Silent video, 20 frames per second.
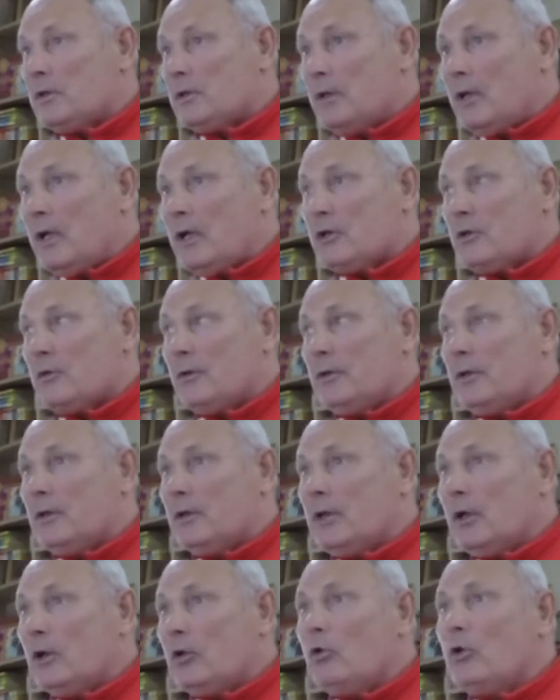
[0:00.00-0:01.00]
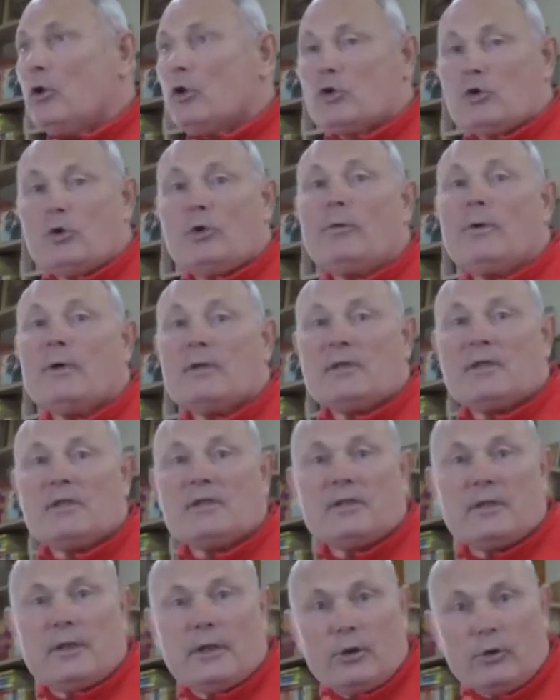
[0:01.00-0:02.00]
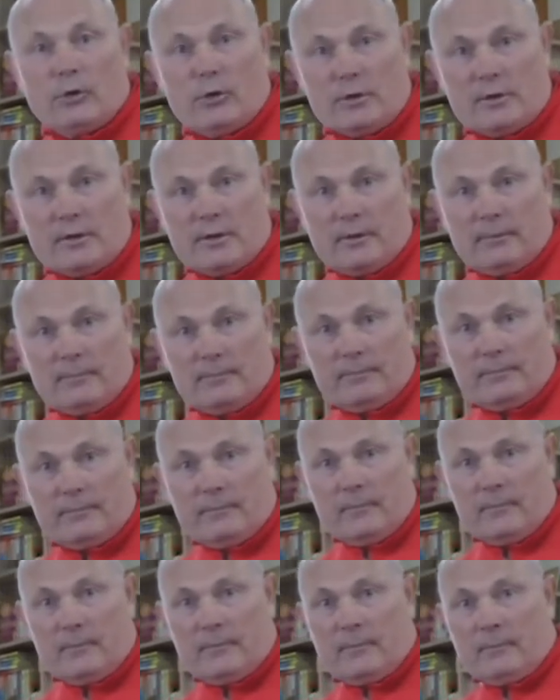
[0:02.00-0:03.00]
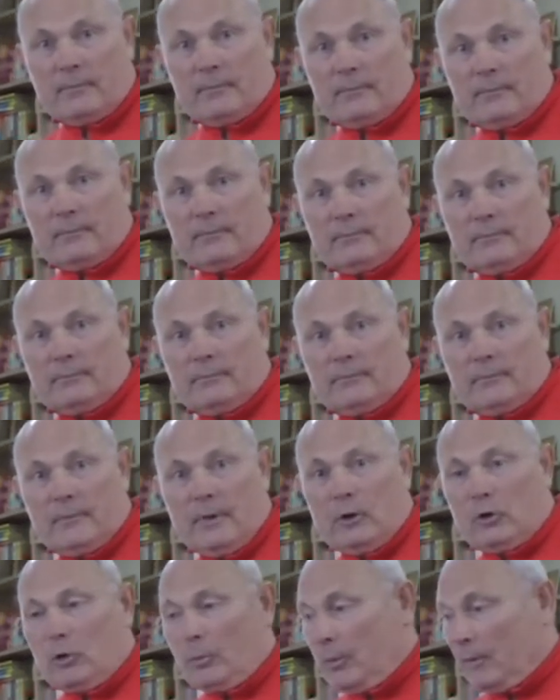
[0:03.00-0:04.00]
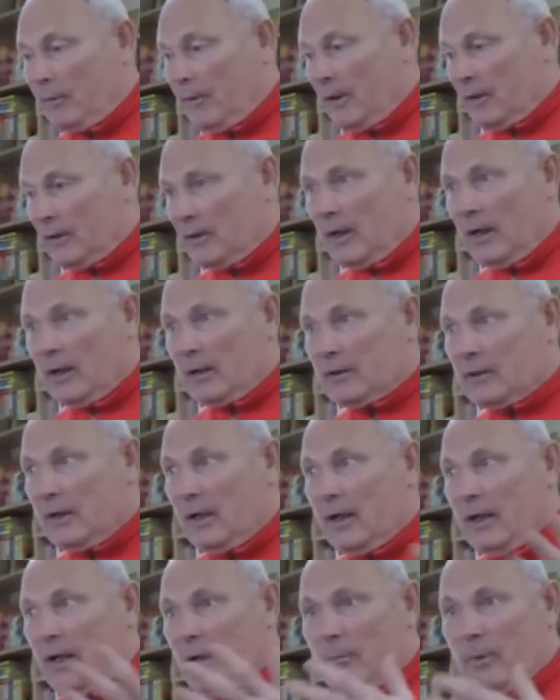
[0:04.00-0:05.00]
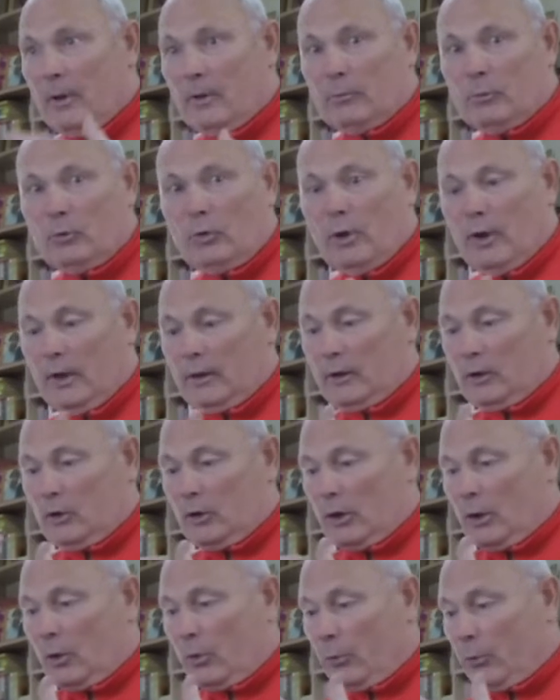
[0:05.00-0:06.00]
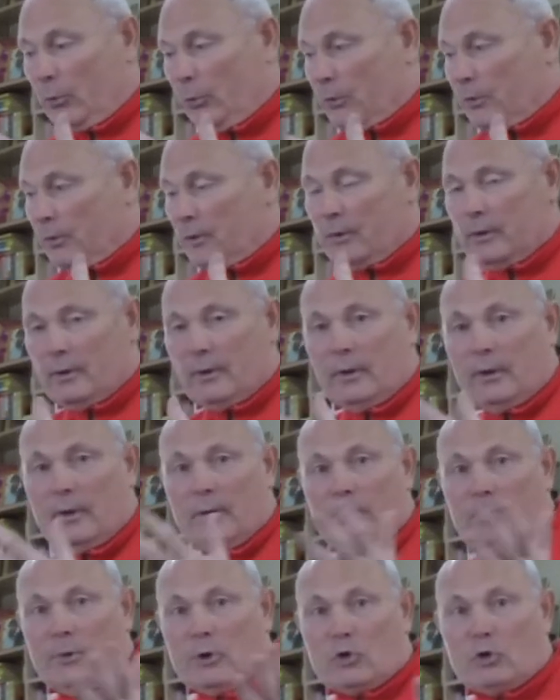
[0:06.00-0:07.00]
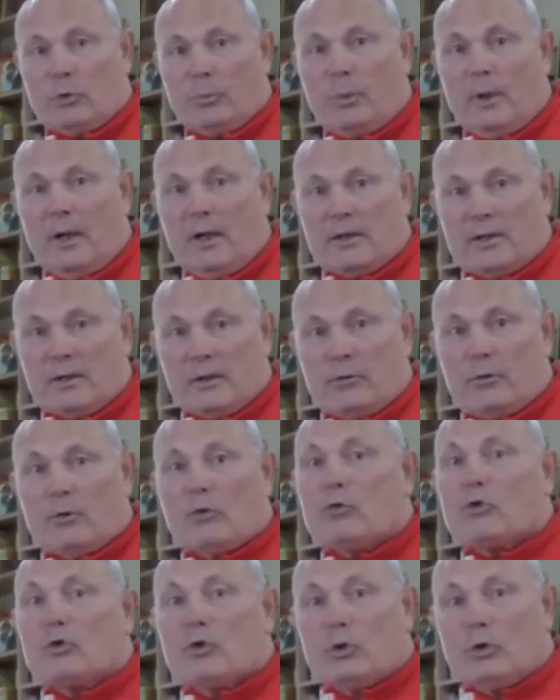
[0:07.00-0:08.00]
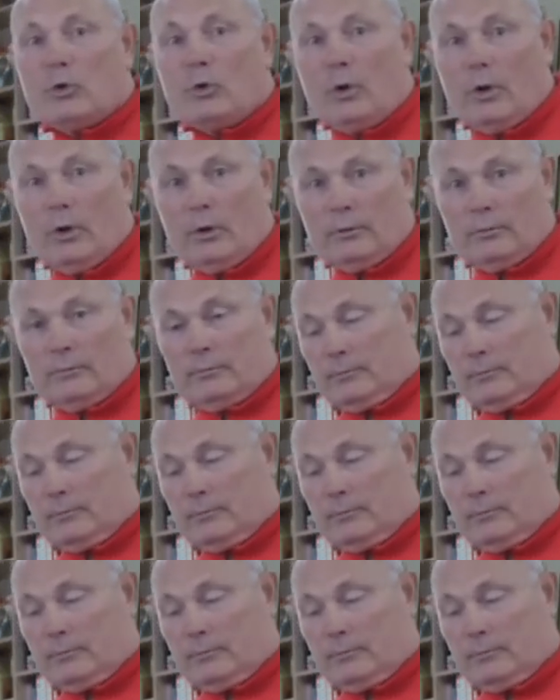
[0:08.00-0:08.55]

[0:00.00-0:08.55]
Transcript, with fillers: слаживаете такое, что у вас остается. А то бывает так, нагрябало много, оно так между пальцев и ушло.